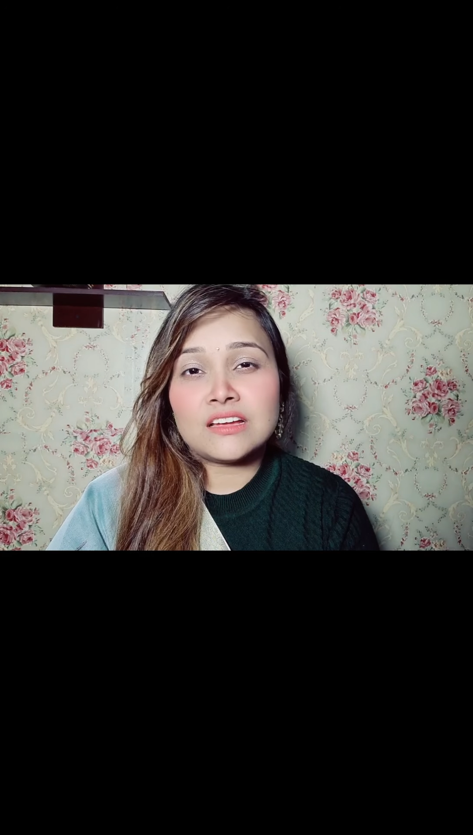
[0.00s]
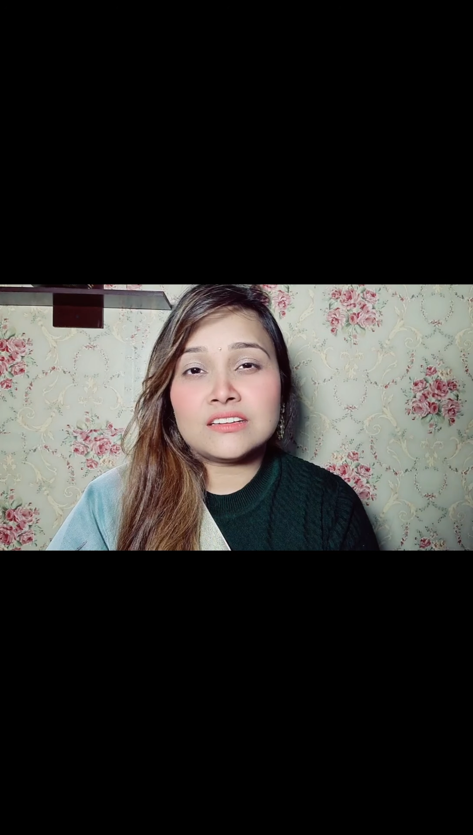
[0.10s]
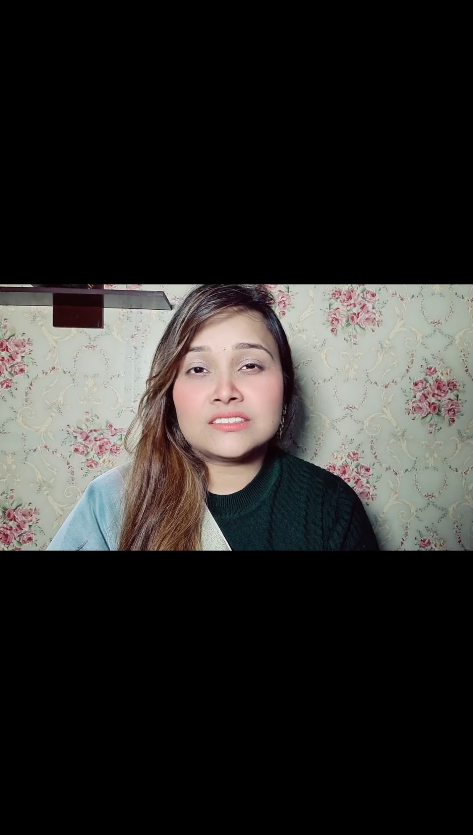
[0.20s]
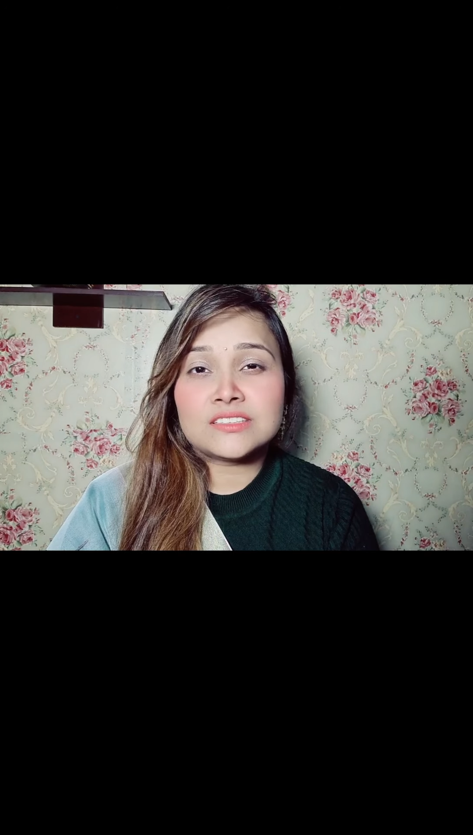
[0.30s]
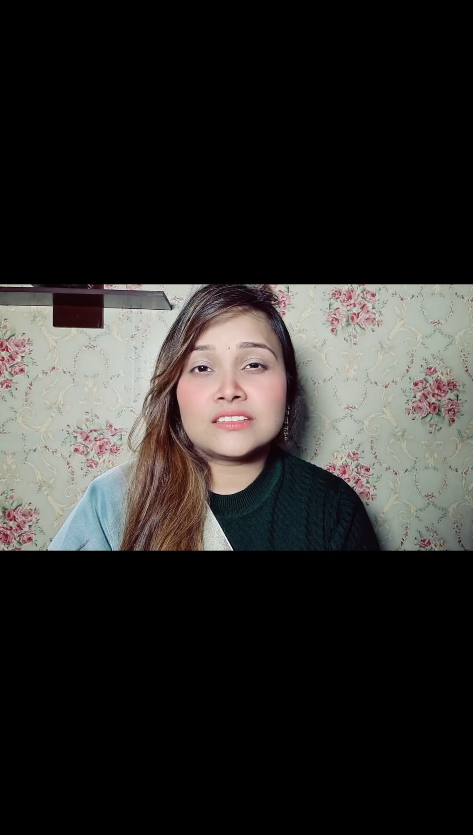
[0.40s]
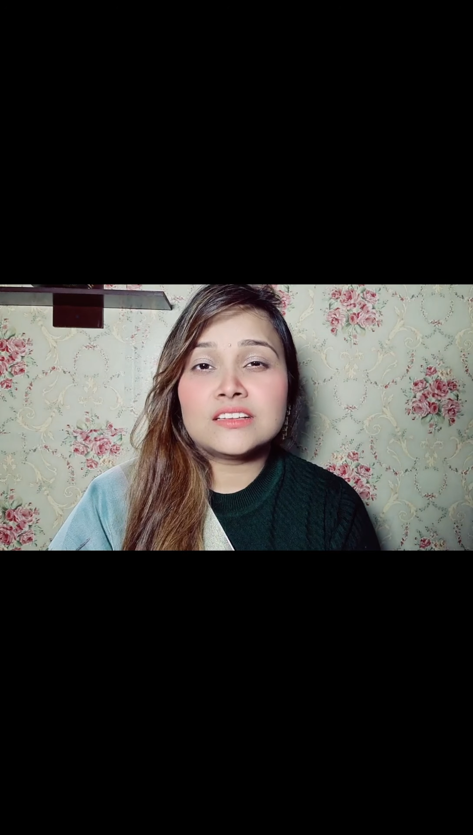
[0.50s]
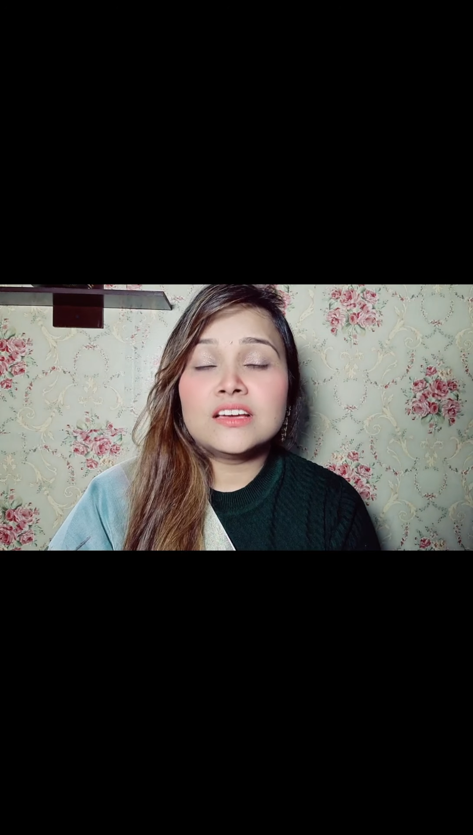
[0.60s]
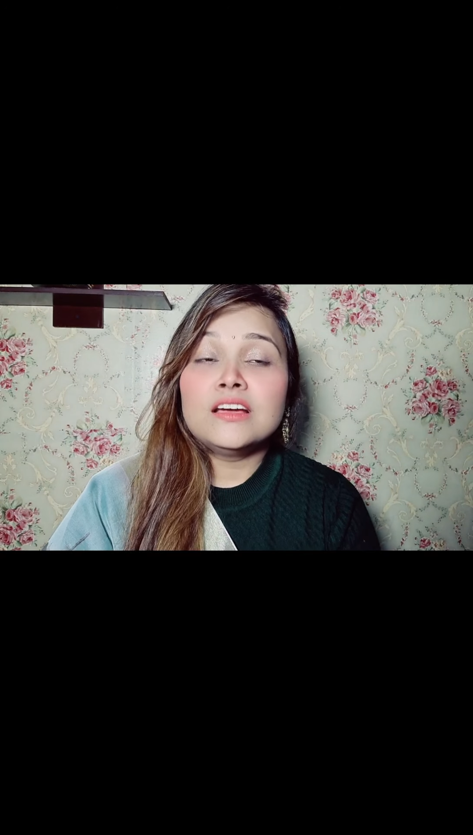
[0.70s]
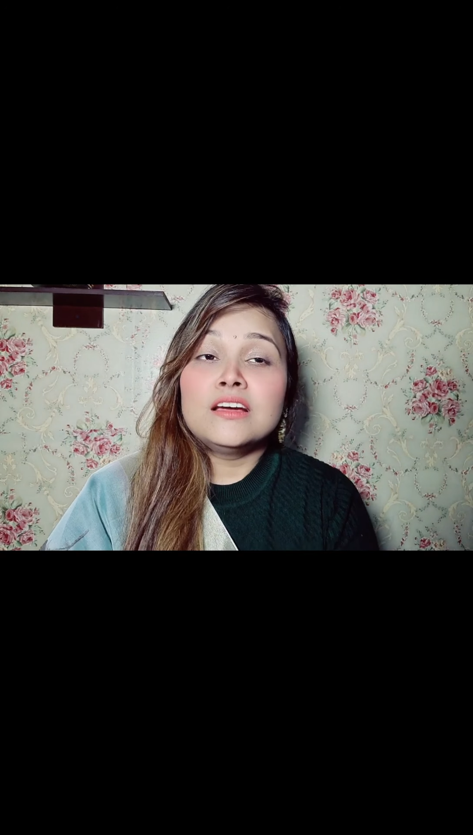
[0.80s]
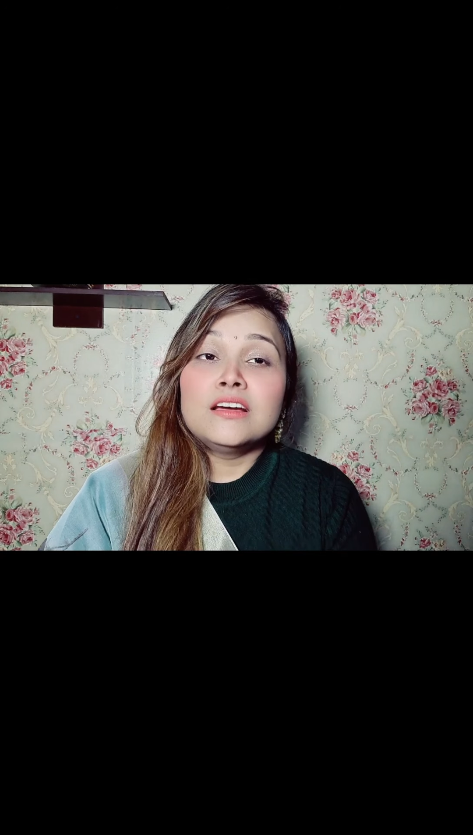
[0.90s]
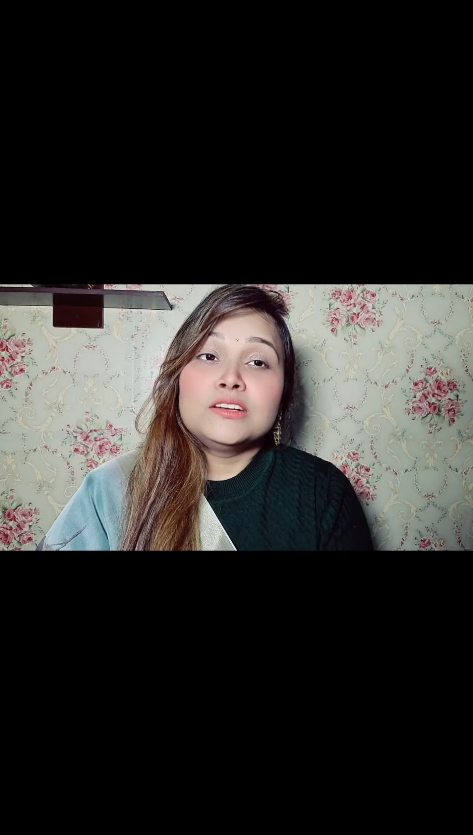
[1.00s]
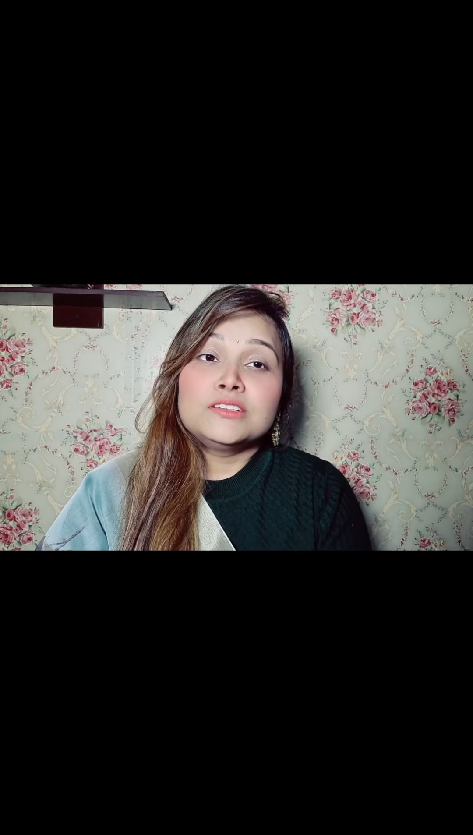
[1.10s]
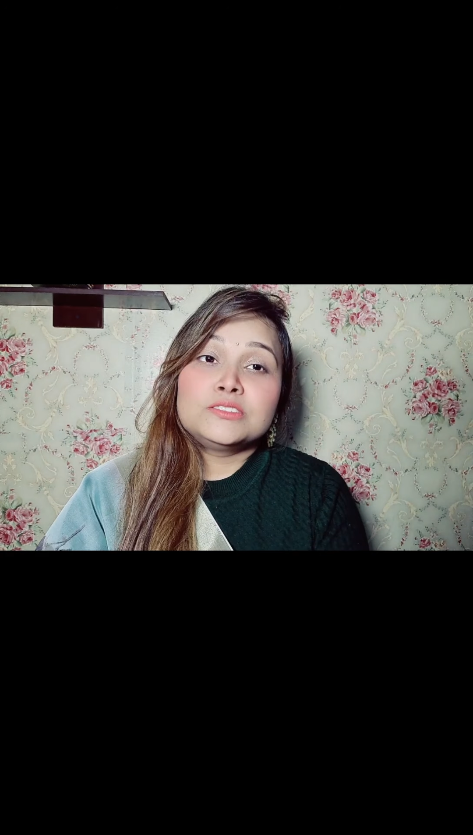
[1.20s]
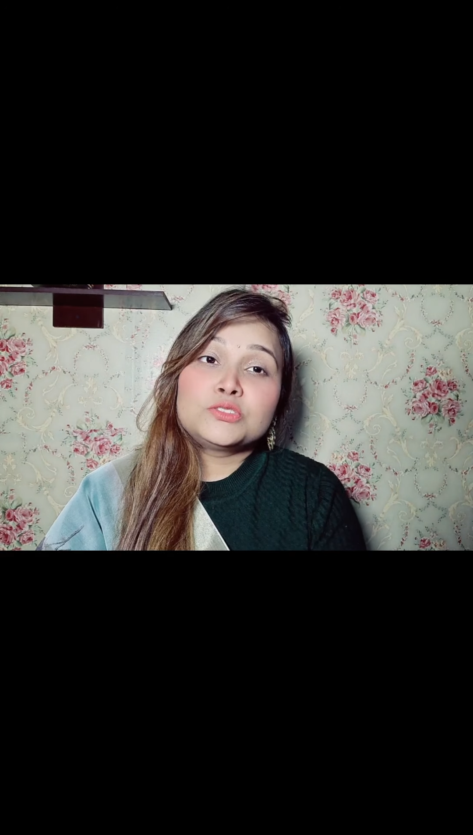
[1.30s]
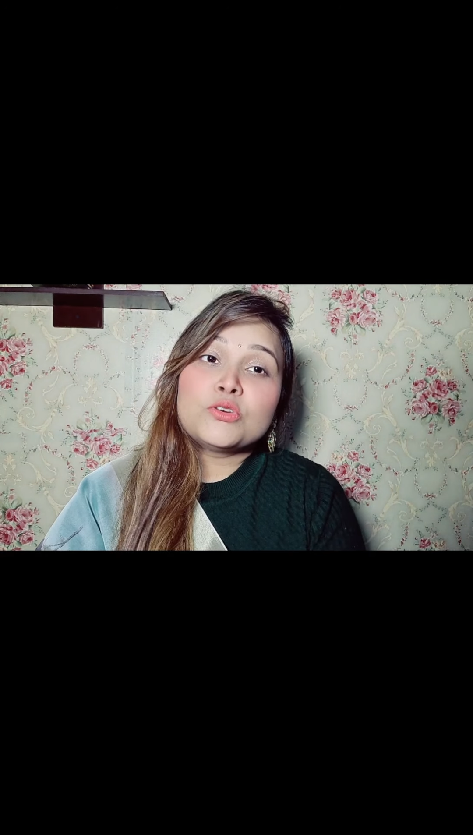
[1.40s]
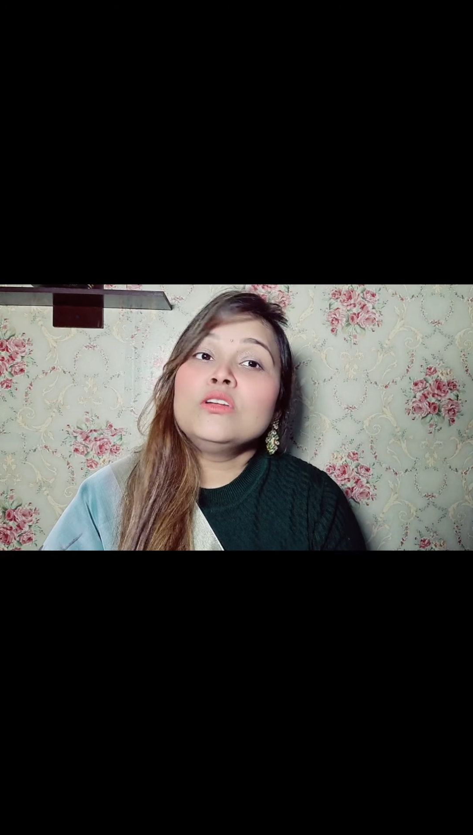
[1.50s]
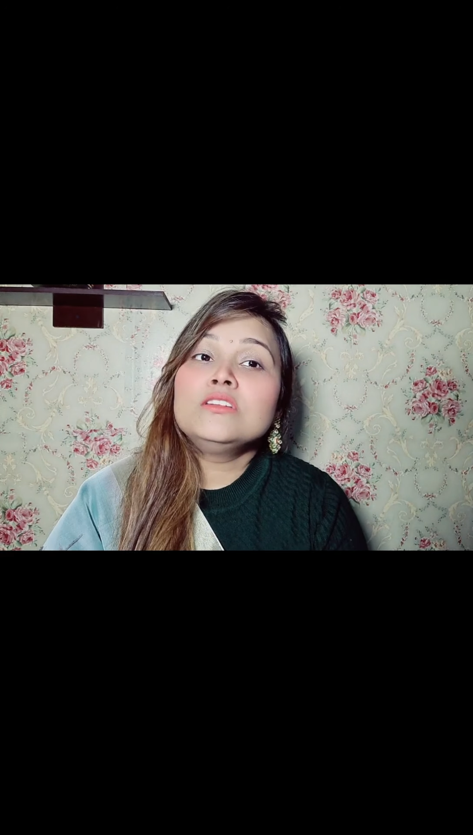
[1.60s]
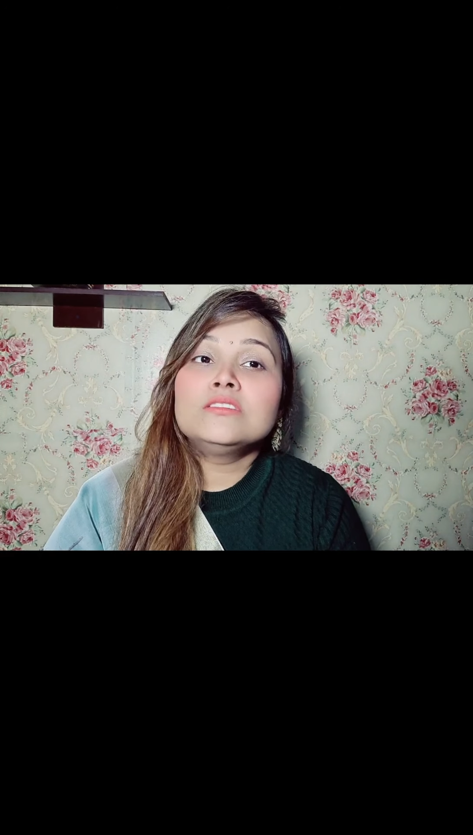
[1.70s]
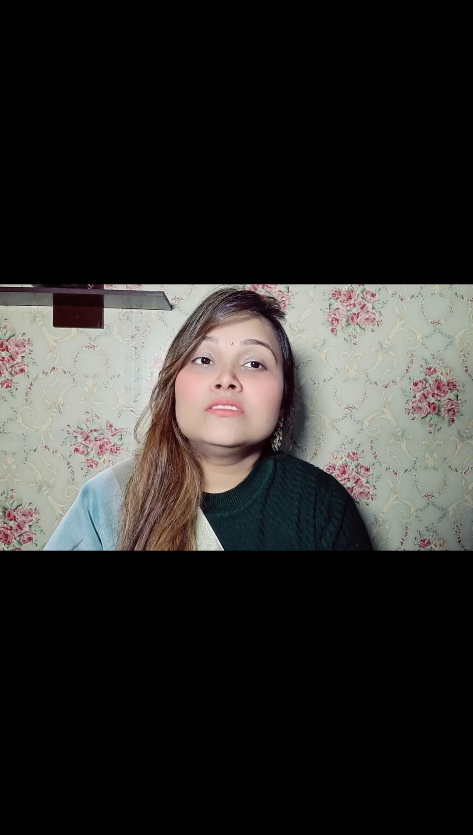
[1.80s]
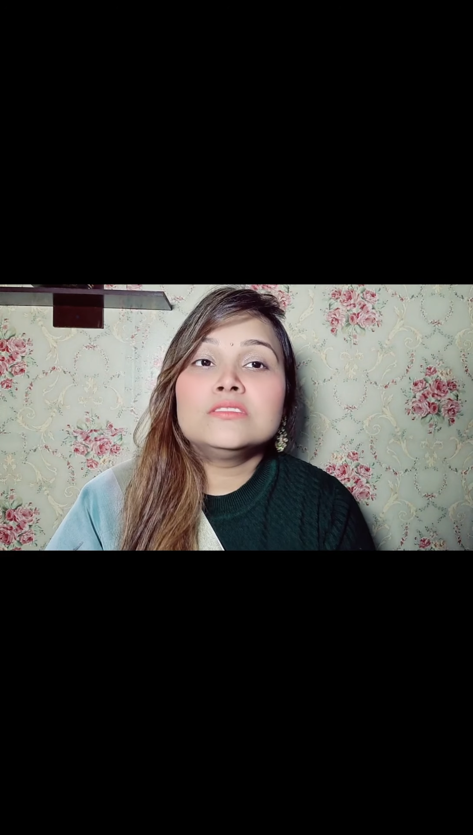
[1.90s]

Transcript: साड़ी के साथ शॉल